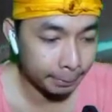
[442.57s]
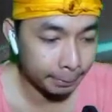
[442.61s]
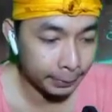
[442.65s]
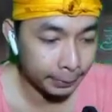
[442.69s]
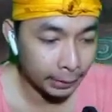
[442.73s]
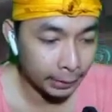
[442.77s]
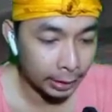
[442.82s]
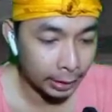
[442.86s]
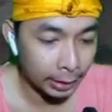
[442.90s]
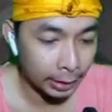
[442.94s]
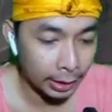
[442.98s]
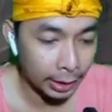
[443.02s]

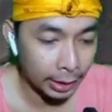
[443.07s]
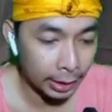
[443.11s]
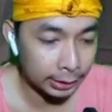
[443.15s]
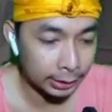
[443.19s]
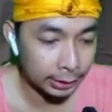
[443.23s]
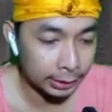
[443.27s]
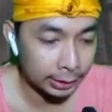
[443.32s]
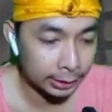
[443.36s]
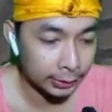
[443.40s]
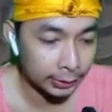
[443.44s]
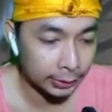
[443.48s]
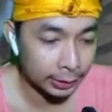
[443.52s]

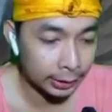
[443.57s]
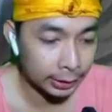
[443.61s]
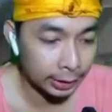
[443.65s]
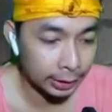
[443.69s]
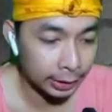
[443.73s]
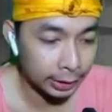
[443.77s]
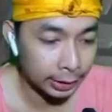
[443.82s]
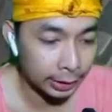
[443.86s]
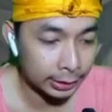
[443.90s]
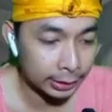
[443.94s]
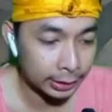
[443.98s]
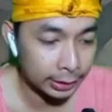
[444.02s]
langsung aja
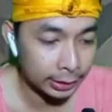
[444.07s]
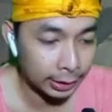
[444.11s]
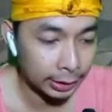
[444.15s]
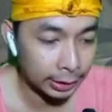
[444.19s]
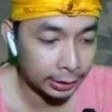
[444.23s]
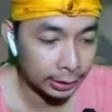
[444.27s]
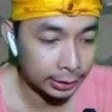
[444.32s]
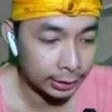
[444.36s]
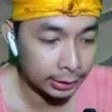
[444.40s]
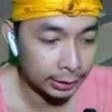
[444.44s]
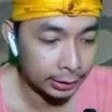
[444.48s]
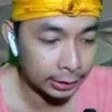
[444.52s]
kita ke sini
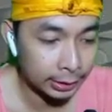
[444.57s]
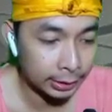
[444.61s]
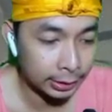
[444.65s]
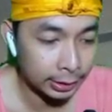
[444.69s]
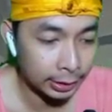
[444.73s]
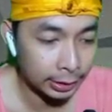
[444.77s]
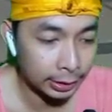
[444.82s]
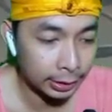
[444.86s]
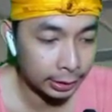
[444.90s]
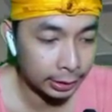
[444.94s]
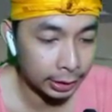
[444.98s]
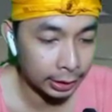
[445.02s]

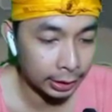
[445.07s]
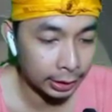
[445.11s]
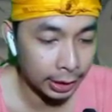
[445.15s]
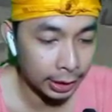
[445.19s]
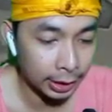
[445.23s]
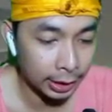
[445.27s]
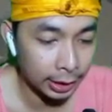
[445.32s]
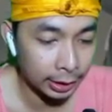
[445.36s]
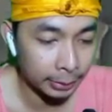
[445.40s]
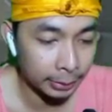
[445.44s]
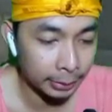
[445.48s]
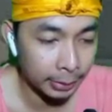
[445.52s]
cuy ke
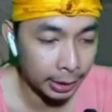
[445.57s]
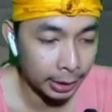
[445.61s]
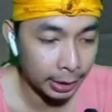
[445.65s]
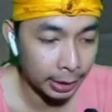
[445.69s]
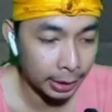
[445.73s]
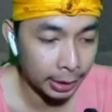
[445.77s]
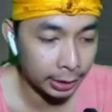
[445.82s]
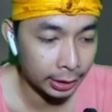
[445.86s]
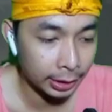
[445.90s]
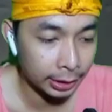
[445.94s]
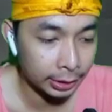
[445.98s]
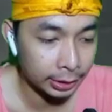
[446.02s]
tengah ini
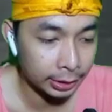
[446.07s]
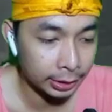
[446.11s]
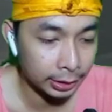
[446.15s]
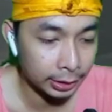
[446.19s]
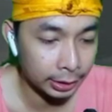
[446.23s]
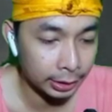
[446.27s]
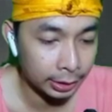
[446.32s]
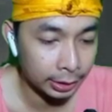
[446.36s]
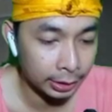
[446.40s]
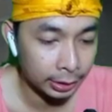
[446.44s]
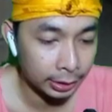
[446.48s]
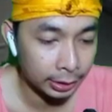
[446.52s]
bahaya nih cuy
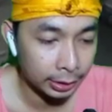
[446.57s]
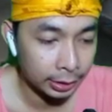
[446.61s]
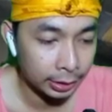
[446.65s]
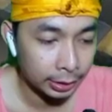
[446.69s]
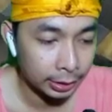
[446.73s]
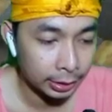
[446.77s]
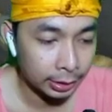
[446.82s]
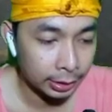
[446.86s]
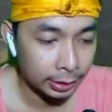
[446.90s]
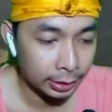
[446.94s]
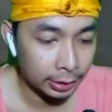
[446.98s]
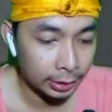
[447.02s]

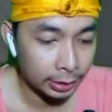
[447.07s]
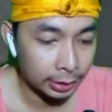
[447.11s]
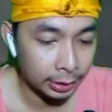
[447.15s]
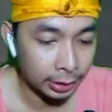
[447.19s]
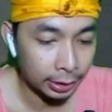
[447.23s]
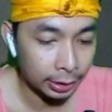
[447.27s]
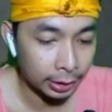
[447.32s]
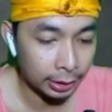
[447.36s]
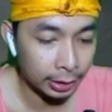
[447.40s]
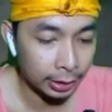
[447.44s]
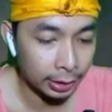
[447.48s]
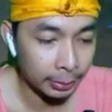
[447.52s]

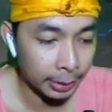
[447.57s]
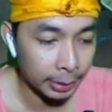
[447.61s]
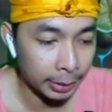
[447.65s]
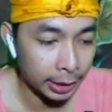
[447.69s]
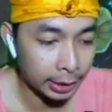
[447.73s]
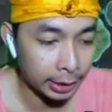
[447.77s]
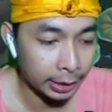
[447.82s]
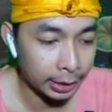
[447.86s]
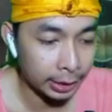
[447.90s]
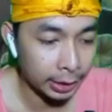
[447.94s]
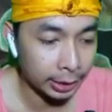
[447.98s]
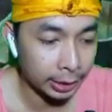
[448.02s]
tengah
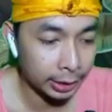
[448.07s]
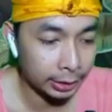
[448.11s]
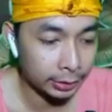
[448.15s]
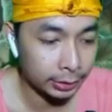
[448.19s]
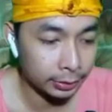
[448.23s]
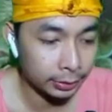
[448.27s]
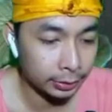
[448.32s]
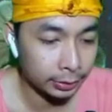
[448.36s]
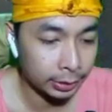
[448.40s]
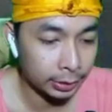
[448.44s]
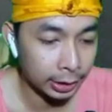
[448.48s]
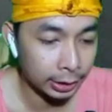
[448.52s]
bahaya nih cuy
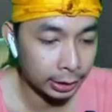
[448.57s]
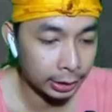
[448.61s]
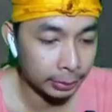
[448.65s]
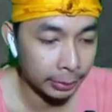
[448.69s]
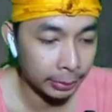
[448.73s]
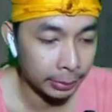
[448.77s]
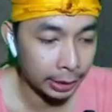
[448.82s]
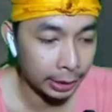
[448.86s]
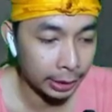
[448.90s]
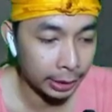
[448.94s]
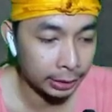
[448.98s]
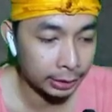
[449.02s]
oh, udah ada
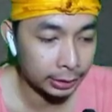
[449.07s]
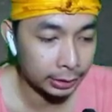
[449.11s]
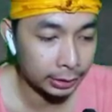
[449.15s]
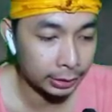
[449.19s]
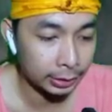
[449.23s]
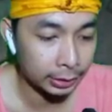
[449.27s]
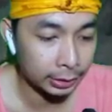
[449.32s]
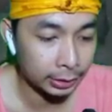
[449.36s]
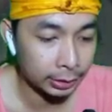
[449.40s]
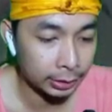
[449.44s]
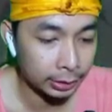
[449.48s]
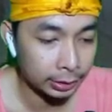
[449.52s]
mais cuy
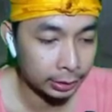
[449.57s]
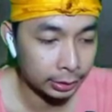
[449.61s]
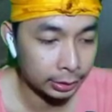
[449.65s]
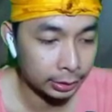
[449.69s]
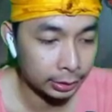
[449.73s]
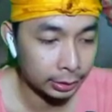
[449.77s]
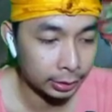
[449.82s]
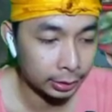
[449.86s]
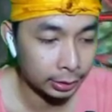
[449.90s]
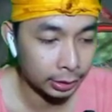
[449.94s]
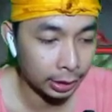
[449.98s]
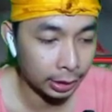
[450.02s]

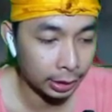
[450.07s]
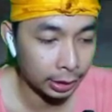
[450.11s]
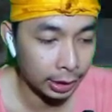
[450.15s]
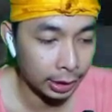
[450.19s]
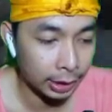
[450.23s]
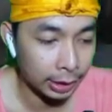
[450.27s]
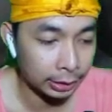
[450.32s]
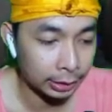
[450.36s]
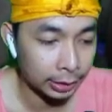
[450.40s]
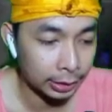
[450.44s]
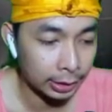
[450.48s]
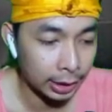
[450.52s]
kita ke
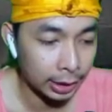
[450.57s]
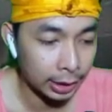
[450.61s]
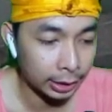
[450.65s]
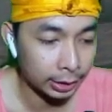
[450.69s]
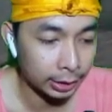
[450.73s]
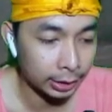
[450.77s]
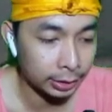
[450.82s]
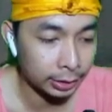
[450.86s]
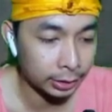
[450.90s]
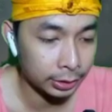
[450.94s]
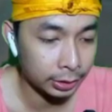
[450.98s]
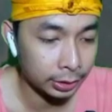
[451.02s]
atas lagi
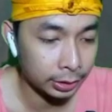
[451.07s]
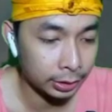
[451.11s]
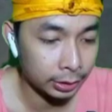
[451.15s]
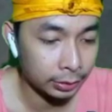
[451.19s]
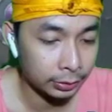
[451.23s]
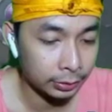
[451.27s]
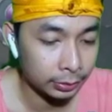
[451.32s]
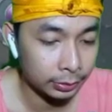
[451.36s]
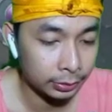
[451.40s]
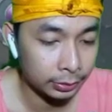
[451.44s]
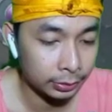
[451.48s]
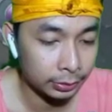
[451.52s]
cuy
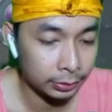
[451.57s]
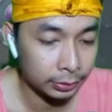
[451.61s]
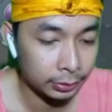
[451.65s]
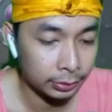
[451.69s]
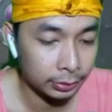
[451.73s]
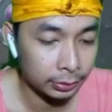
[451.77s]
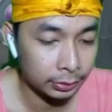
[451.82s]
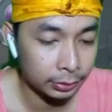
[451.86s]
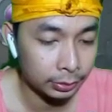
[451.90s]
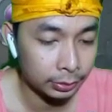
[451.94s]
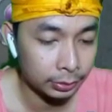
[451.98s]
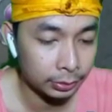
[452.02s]
uh,
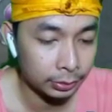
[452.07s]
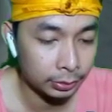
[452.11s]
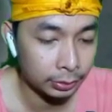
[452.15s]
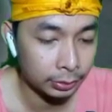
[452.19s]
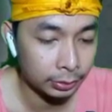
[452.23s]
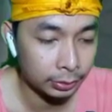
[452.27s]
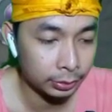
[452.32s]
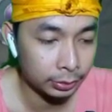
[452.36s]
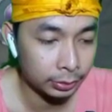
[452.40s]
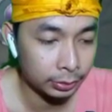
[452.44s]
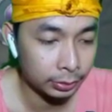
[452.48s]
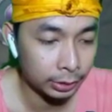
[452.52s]

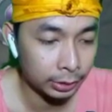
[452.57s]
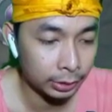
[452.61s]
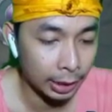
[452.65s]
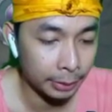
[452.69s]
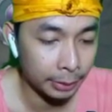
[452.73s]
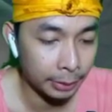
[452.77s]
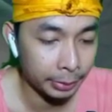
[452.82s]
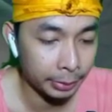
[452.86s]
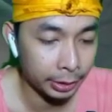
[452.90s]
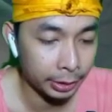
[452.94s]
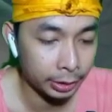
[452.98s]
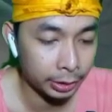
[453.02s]
uh.
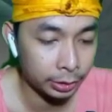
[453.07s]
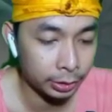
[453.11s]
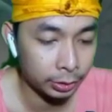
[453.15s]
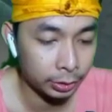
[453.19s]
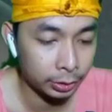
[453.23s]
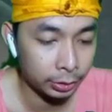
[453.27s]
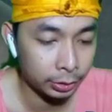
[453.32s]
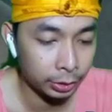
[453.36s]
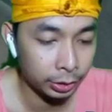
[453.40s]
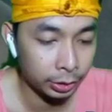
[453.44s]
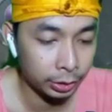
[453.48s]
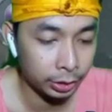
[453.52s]
ambilin
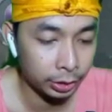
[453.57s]
dulu cuy